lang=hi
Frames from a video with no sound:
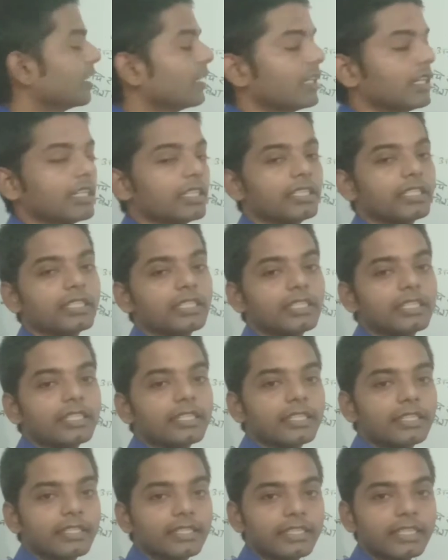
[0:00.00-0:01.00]
है
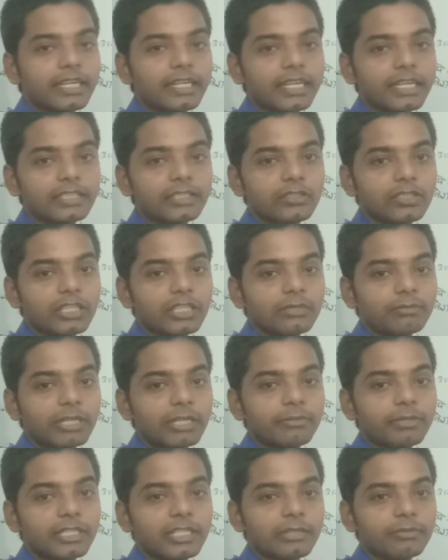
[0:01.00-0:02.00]
नए राज्यों का
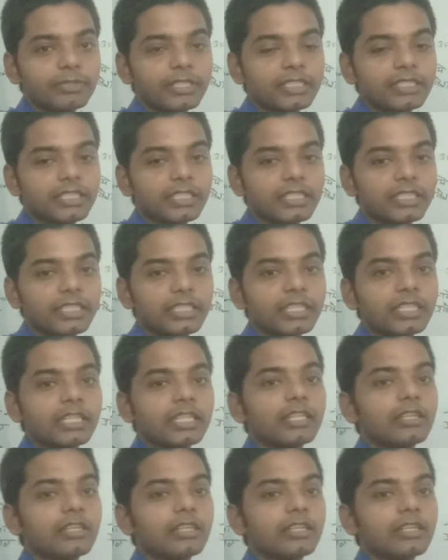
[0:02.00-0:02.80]
निर्माण मतलब जैसे कि